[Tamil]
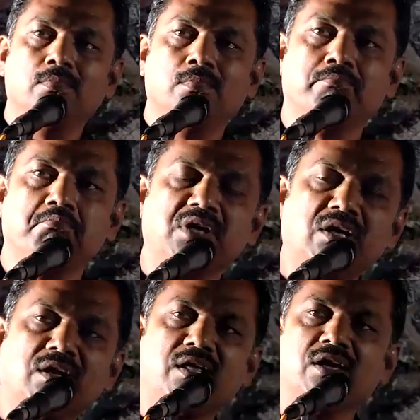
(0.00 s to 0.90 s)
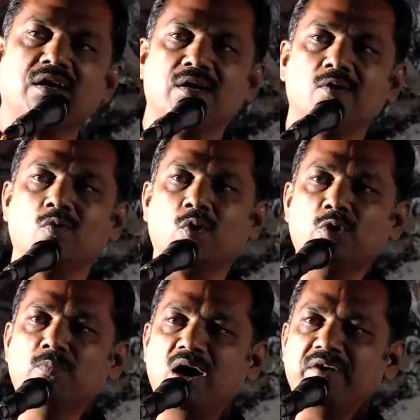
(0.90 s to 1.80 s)
மீறிய ஒரு
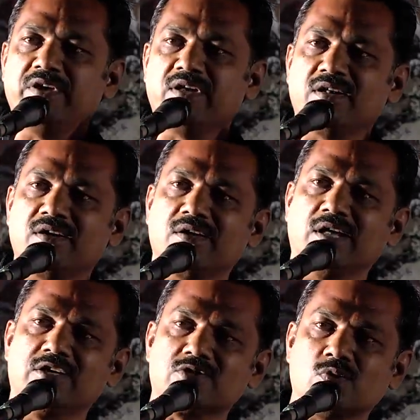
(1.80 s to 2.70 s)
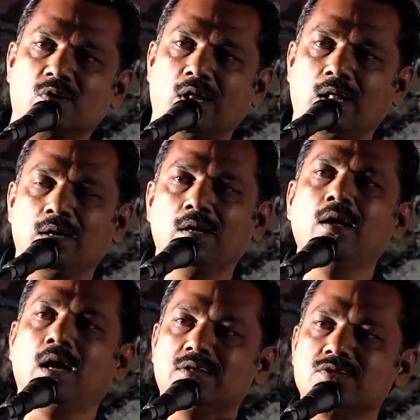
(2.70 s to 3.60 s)
மாவீரர் என்று சொன்னால்
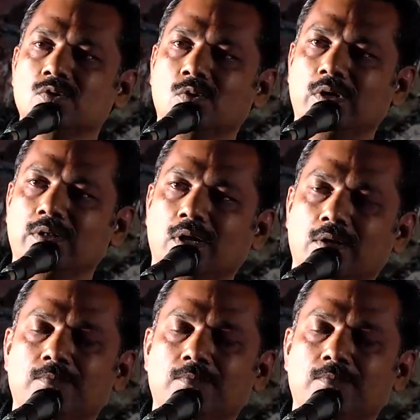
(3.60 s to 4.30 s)
அது ஸ்னோலின் தான்